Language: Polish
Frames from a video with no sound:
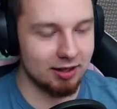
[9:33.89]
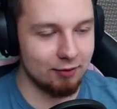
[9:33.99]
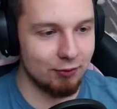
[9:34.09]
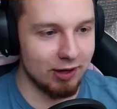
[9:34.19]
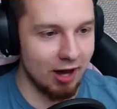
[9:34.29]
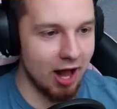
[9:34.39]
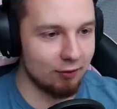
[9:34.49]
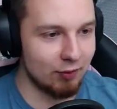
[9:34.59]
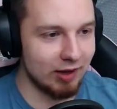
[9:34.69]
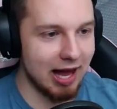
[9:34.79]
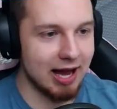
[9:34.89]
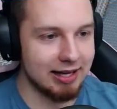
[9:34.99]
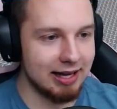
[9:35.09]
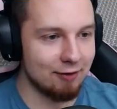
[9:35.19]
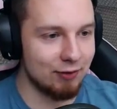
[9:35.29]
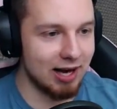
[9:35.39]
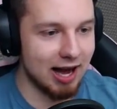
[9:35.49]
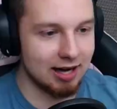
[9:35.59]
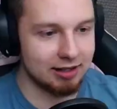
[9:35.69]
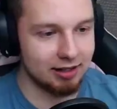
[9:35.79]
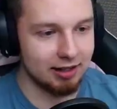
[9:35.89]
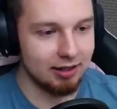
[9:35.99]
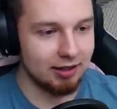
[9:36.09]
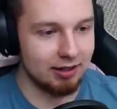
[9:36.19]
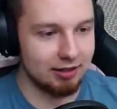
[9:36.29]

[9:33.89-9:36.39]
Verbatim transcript: Ferra, Ferrari la Ferrari, e,